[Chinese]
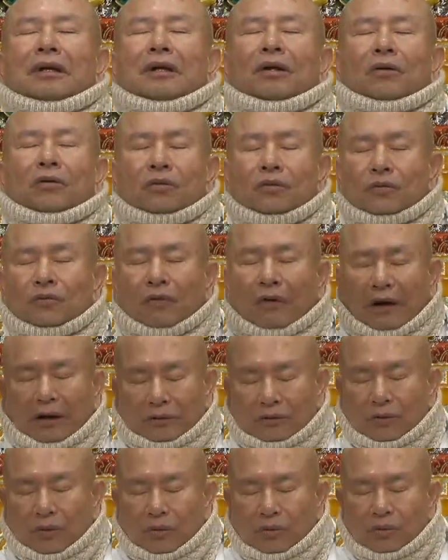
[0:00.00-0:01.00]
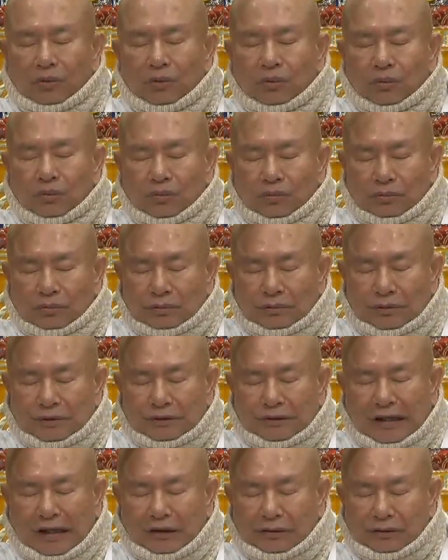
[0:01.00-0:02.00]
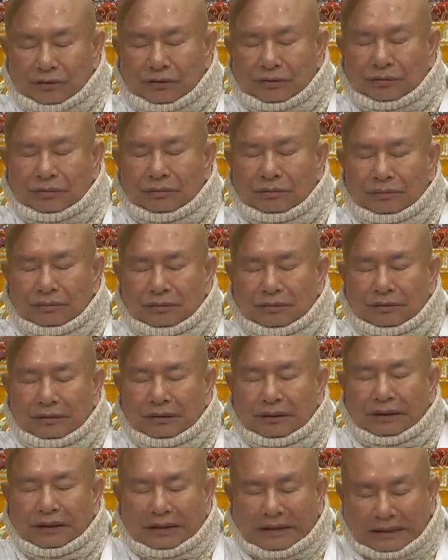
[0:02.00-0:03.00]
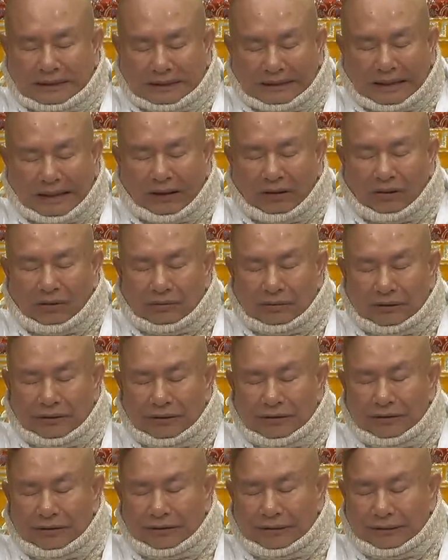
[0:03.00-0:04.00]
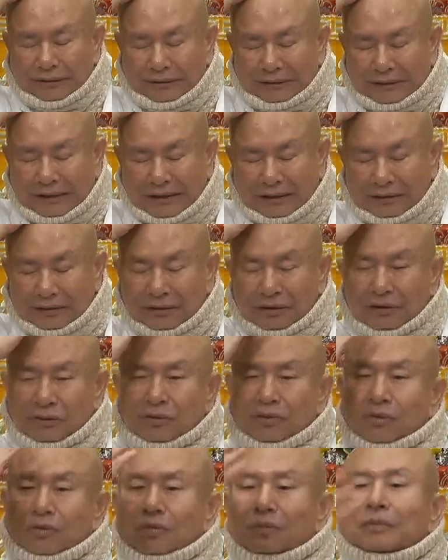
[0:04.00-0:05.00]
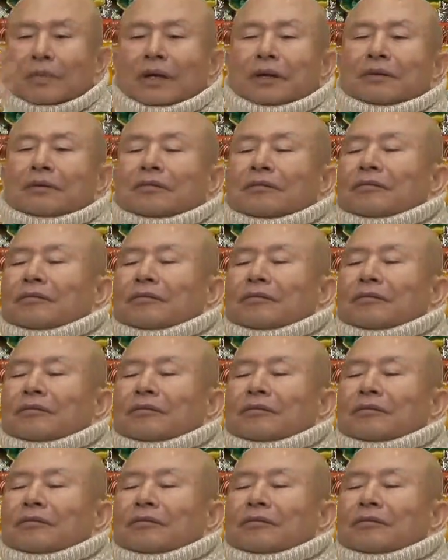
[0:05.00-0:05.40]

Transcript: 护法融入上师，然后一起这样子出门。